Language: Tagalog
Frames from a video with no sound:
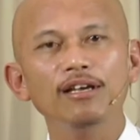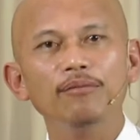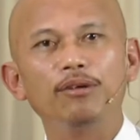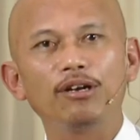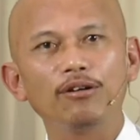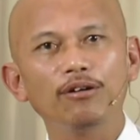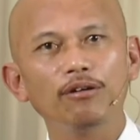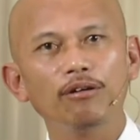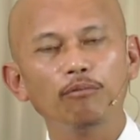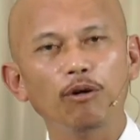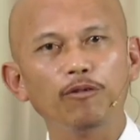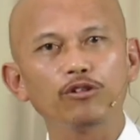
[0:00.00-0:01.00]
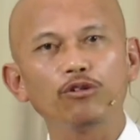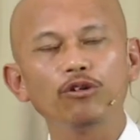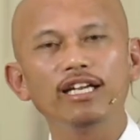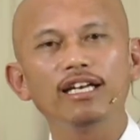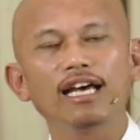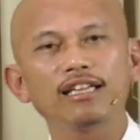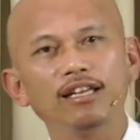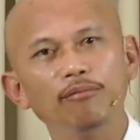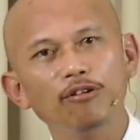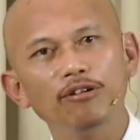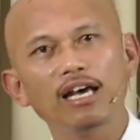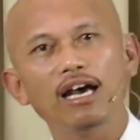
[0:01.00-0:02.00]
Pero puputulin natin
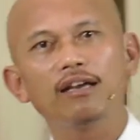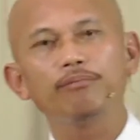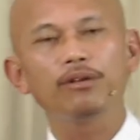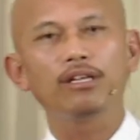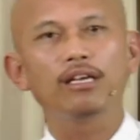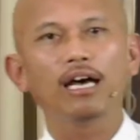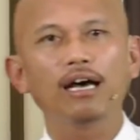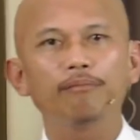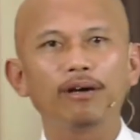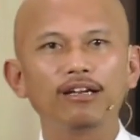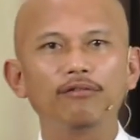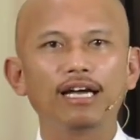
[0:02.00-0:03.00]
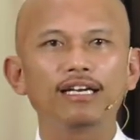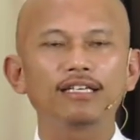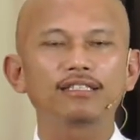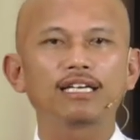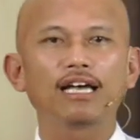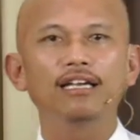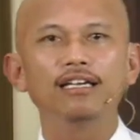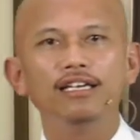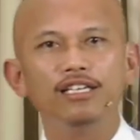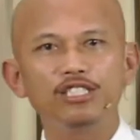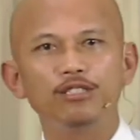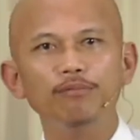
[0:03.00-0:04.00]
muna ang uh, paliwanag sa
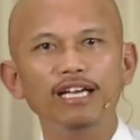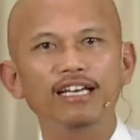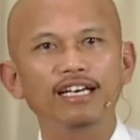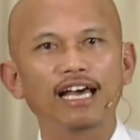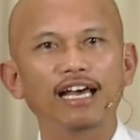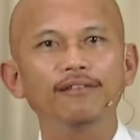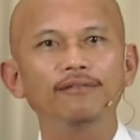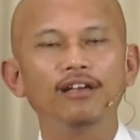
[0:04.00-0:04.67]
Smyrna